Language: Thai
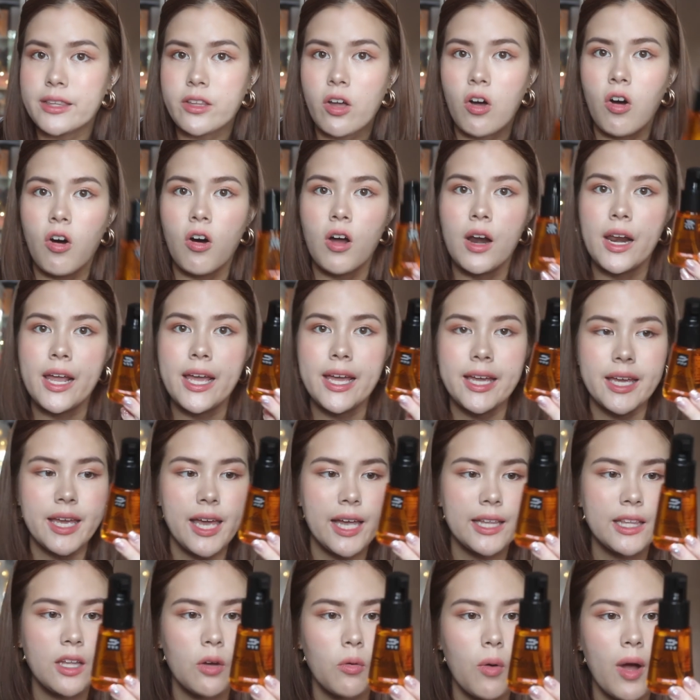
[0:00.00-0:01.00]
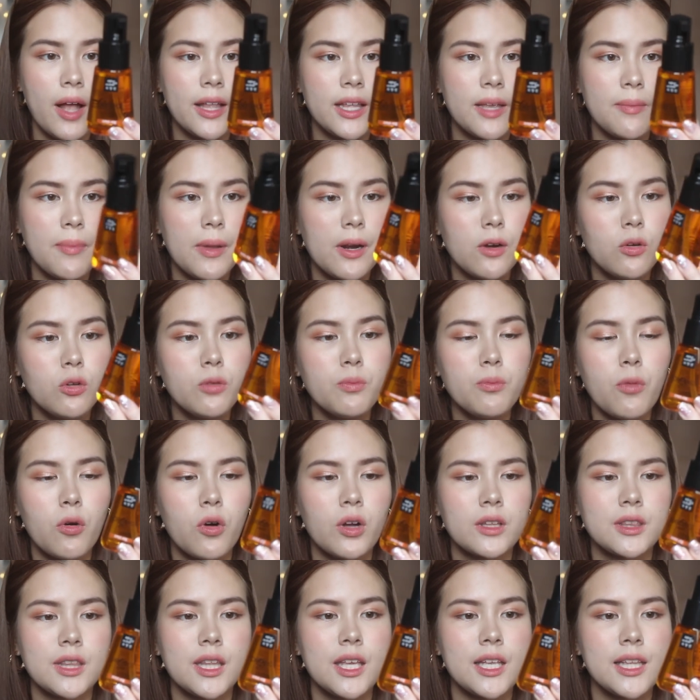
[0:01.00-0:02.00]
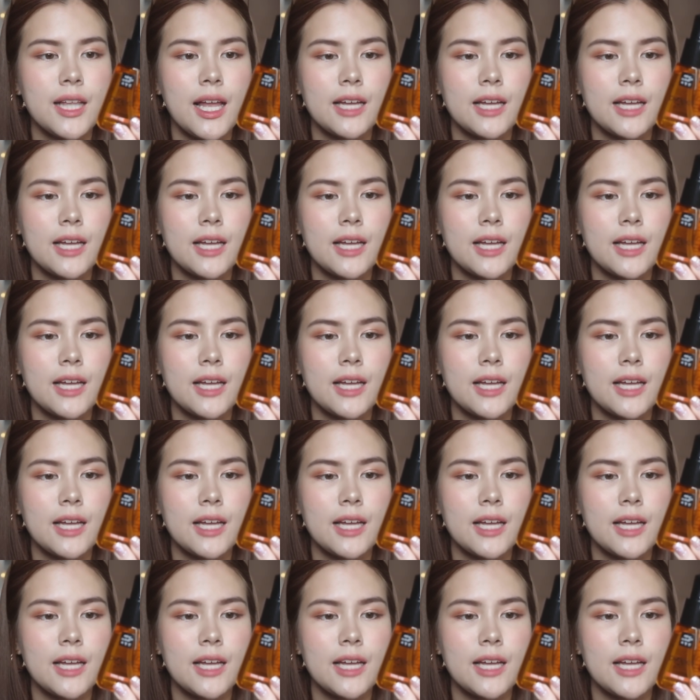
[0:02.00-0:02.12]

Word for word: ต่ออะไรอย่างเงี้ยแต่ว่าอันนี้เป็นรุ่นปกติ